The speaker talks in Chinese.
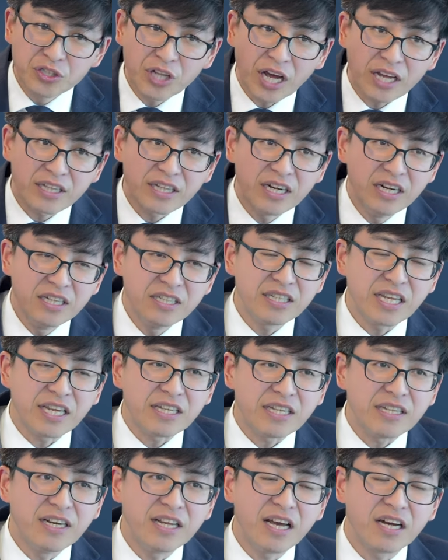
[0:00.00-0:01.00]
他的恩
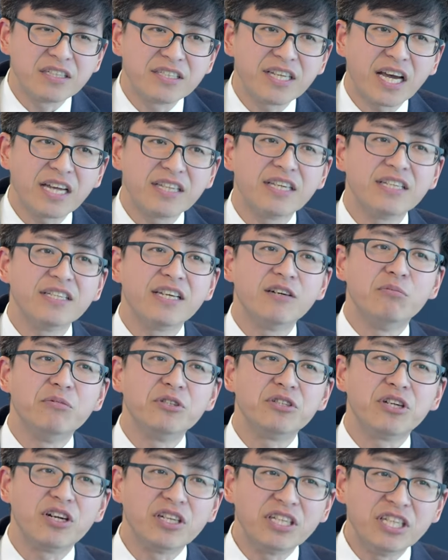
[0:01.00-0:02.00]
典的量加添在我们
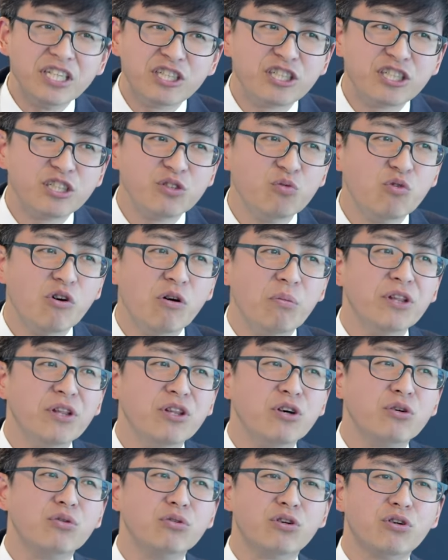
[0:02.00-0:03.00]
身上，以至于我们
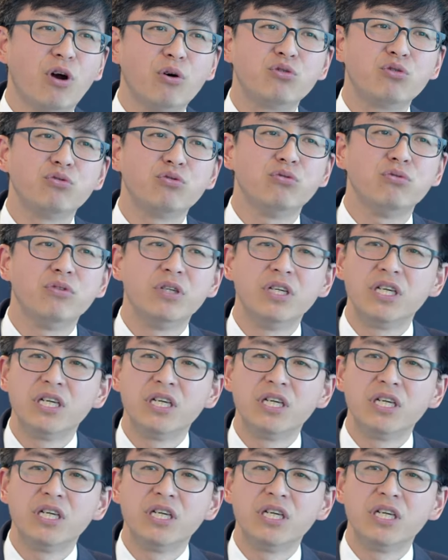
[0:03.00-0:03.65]
能够饶恕，